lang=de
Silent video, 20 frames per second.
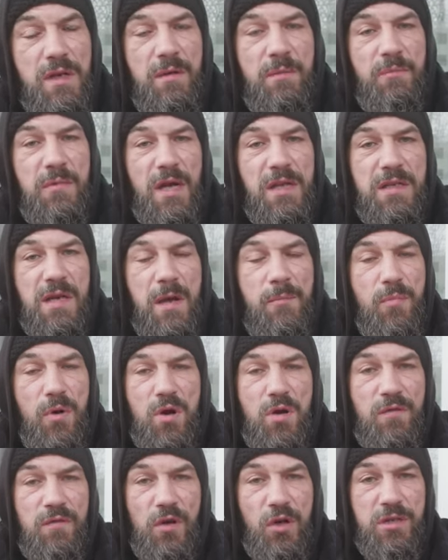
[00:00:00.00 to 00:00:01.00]
Der, der hat keinen
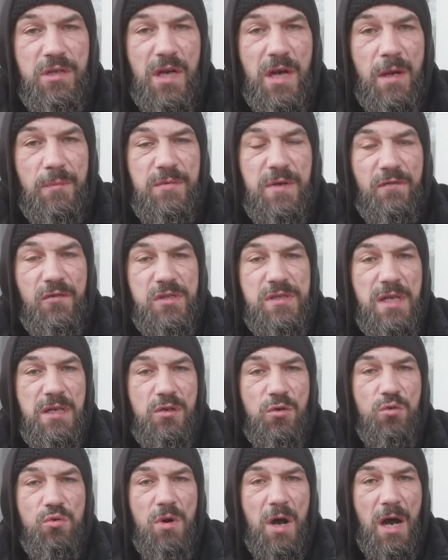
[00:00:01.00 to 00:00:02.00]
Bock auf Leute gehabt, der wollte
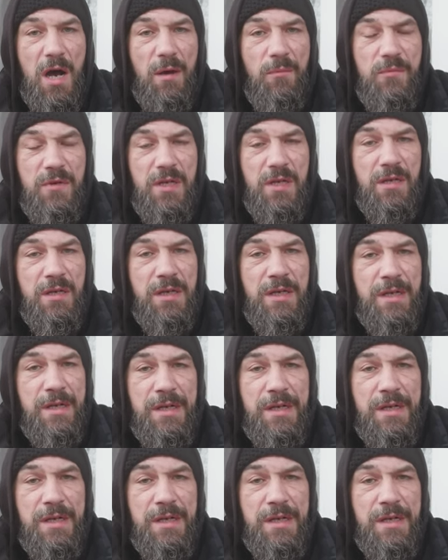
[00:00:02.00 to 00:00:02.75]
seine Ruhe haben. Ne?